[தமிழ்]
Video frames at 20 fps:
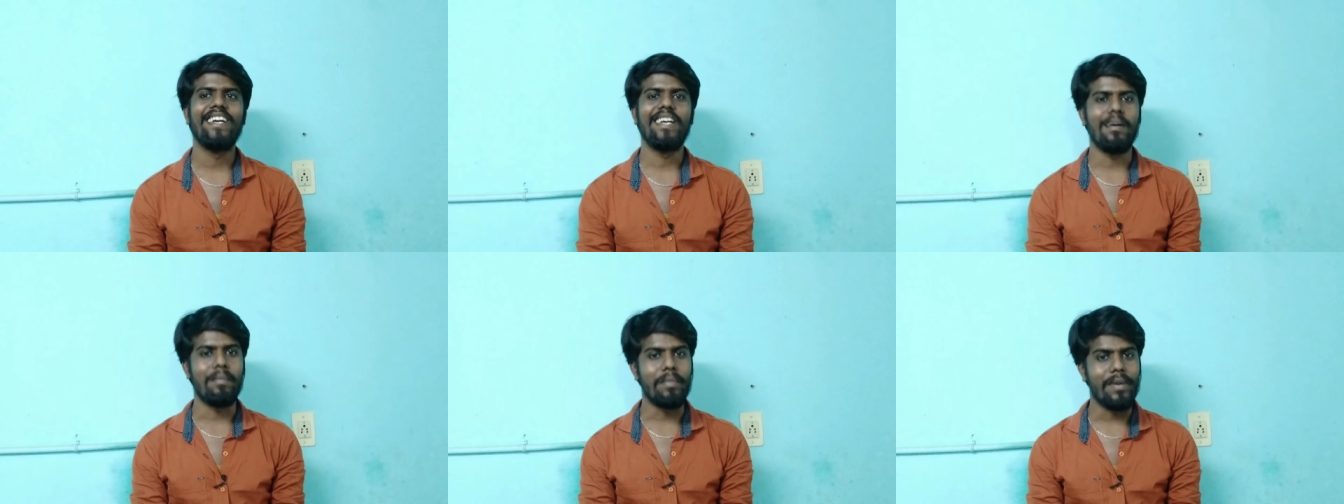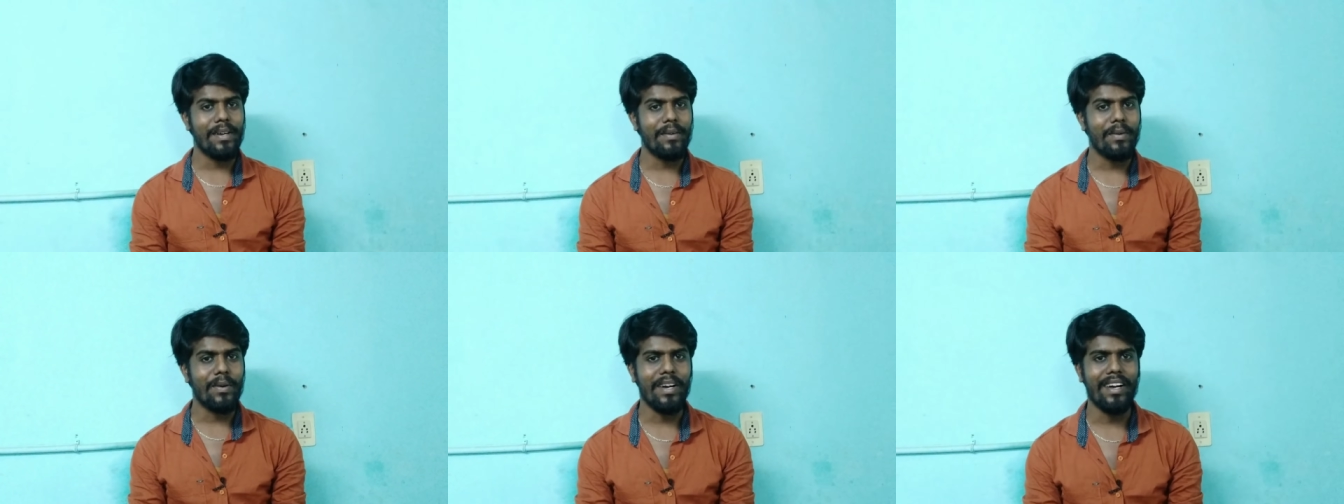இப்போ
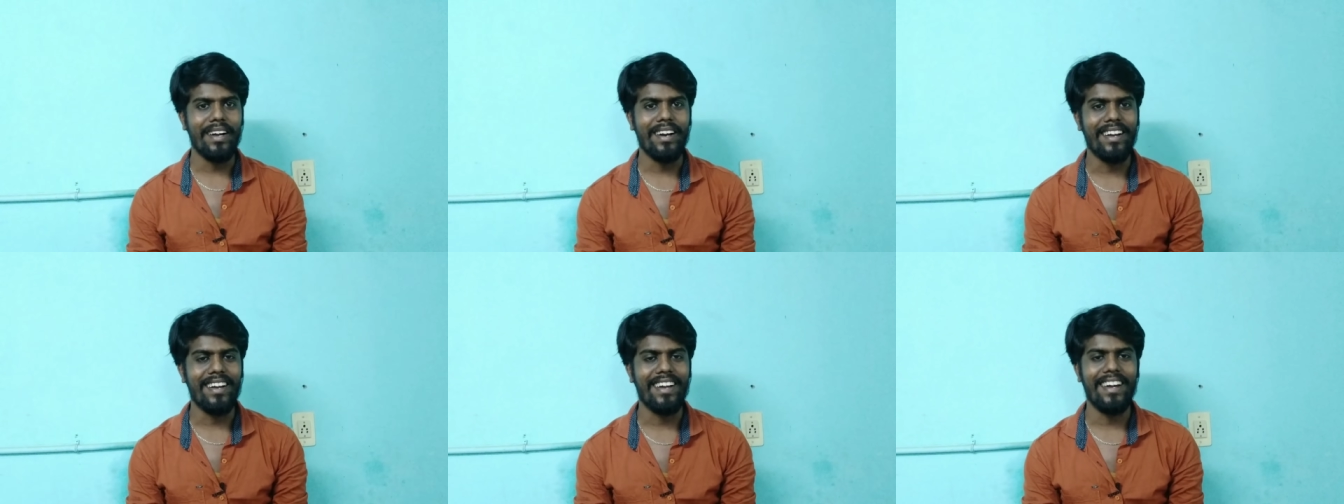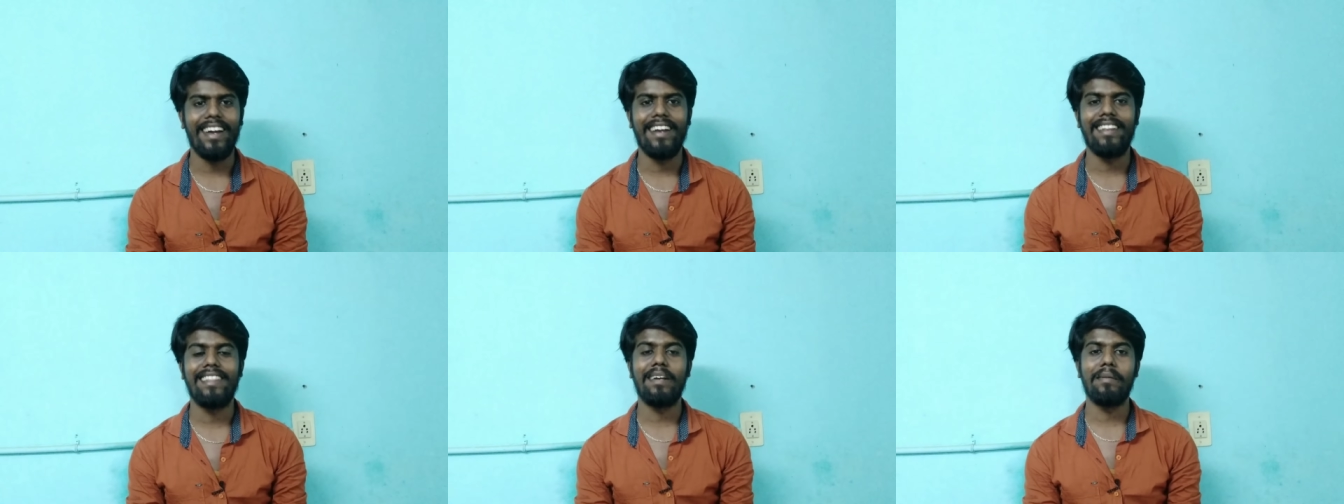இவங்களுக்கு
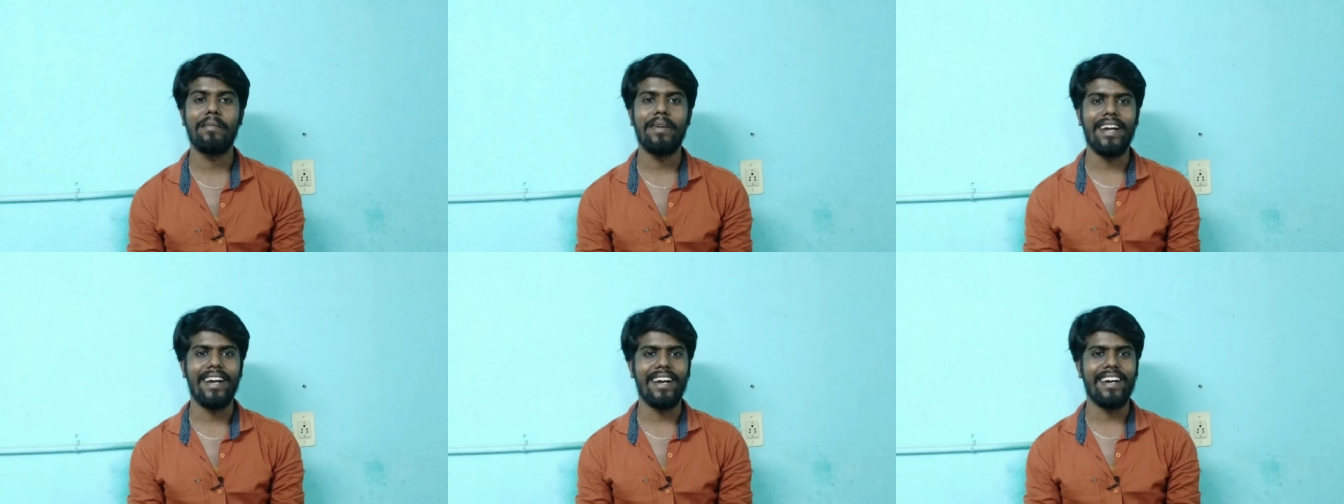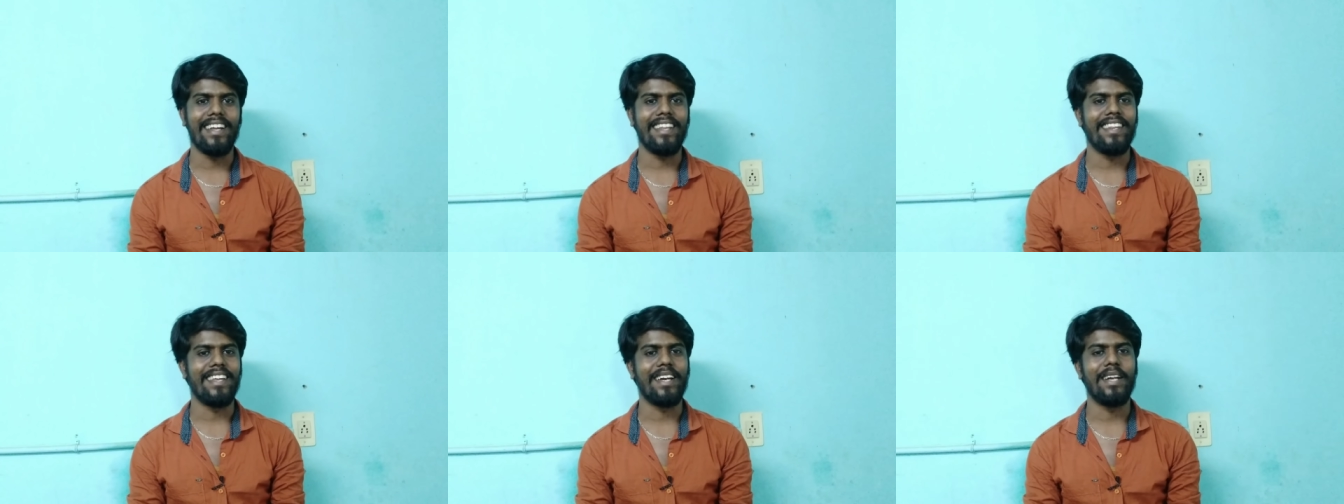திரும்ப
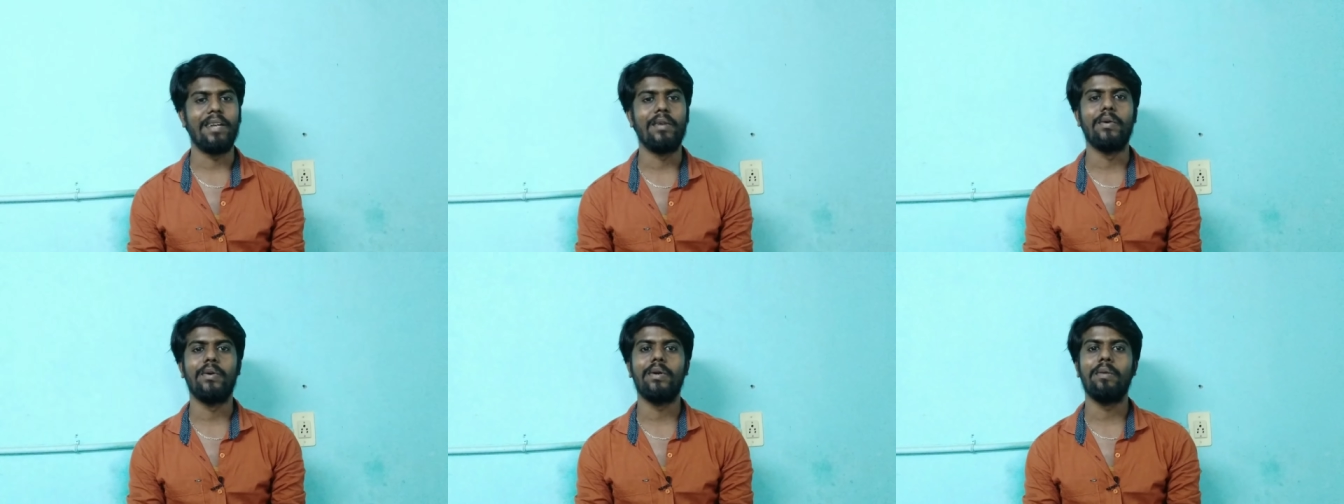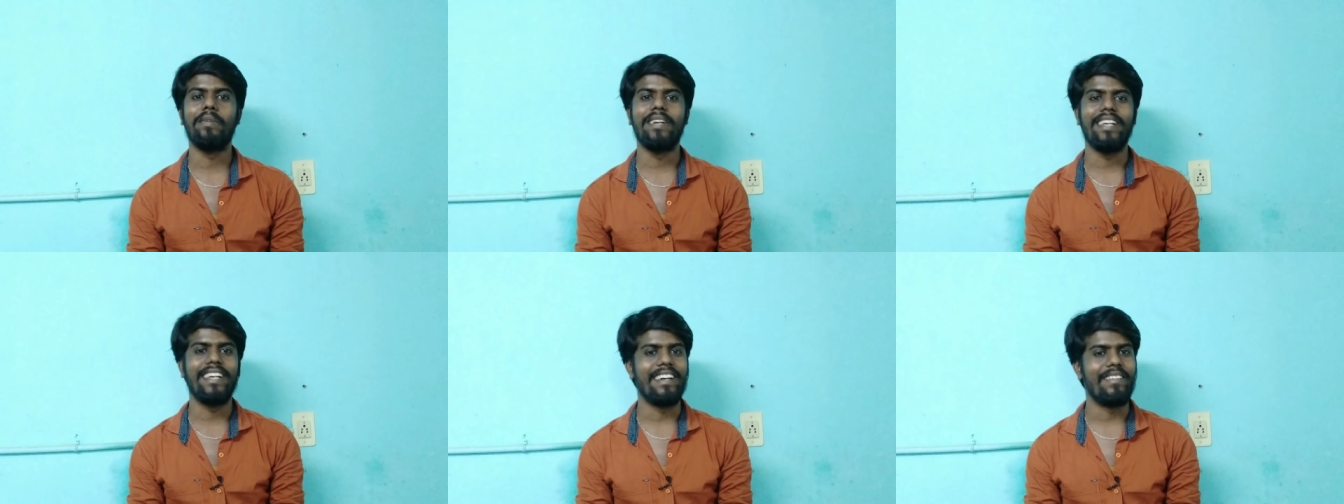என்கிட்ட அந்த கேள்வி வரும்
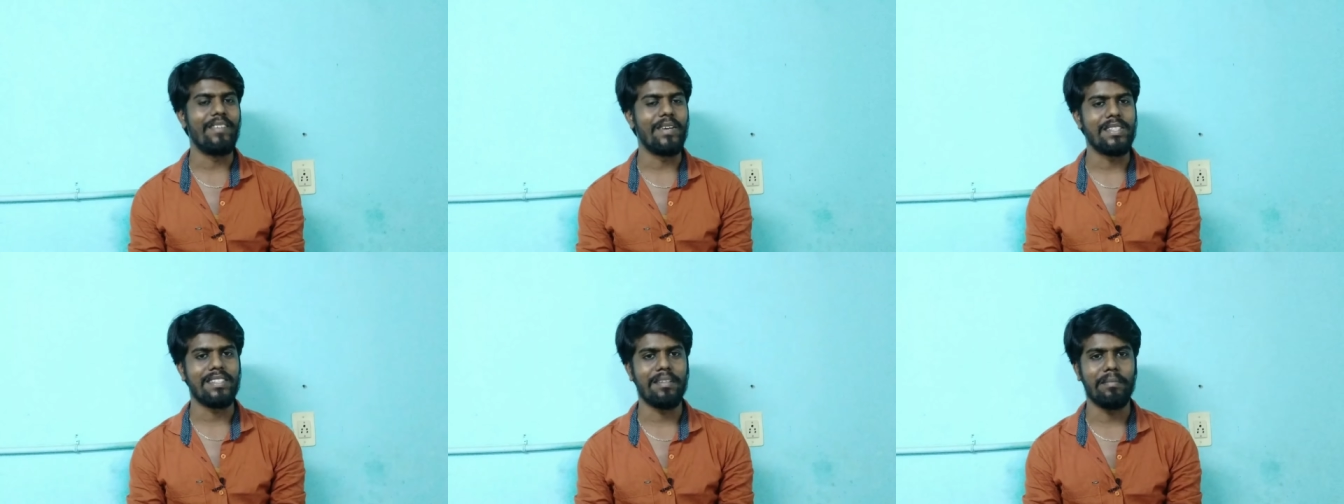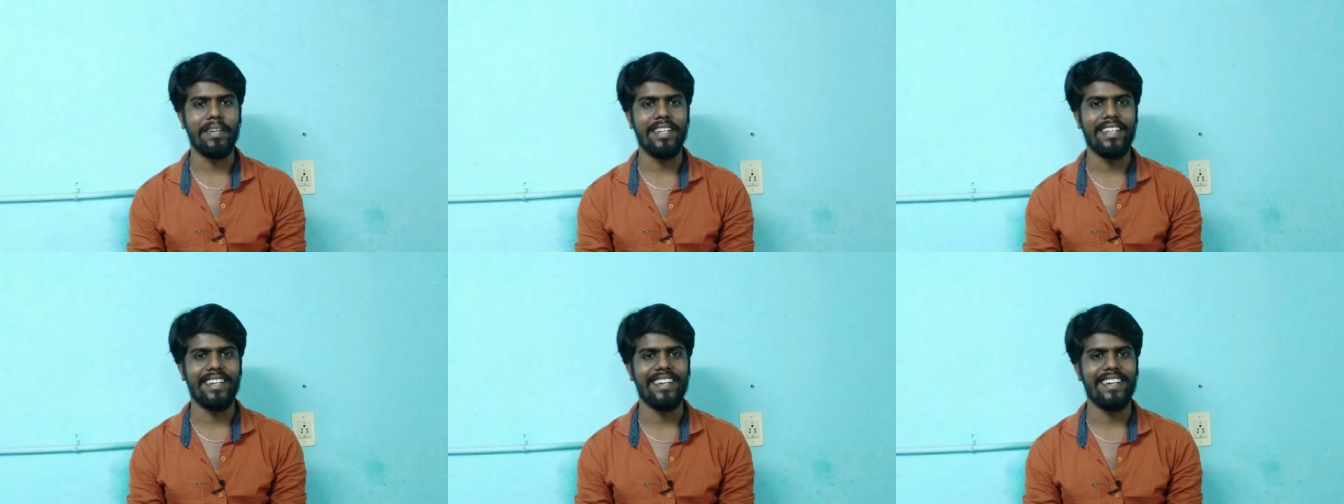இப்போ நீ எவ்வளோ
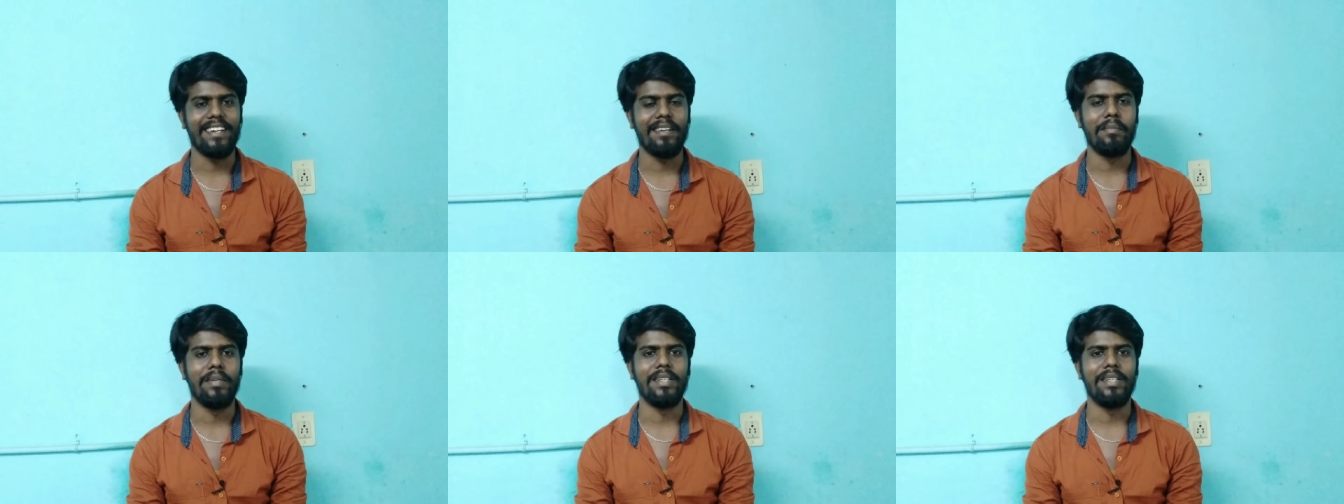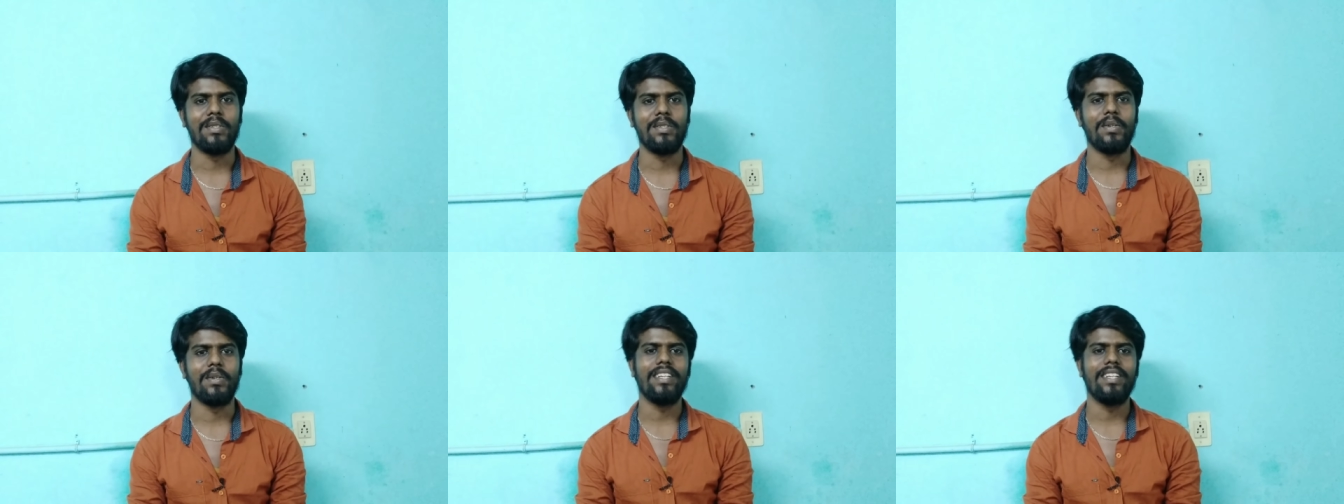சம்பாதிக்கிற
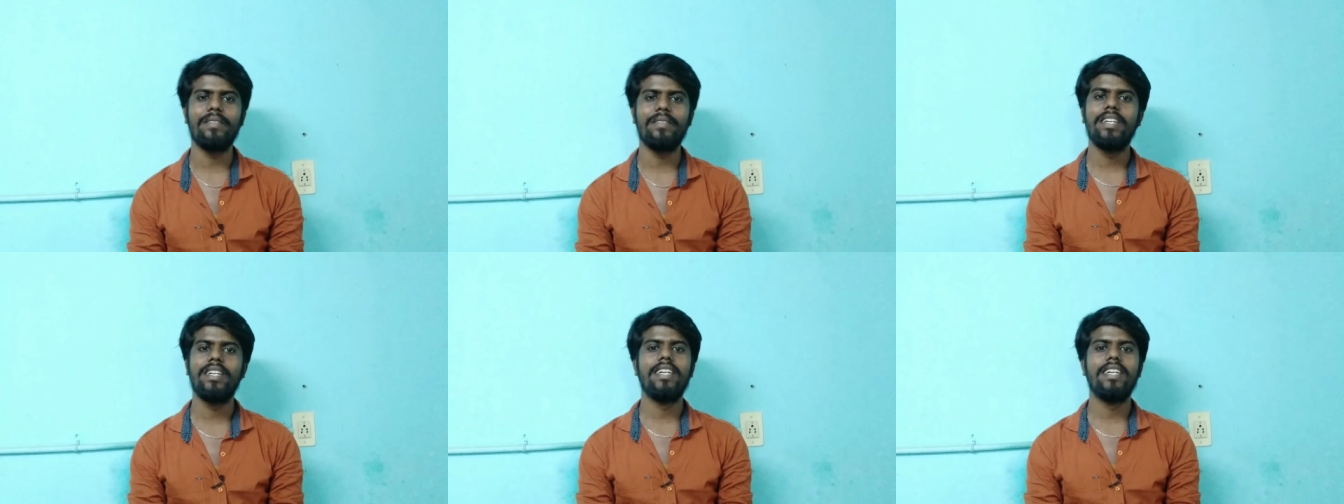அப்படின்னு சொல்லி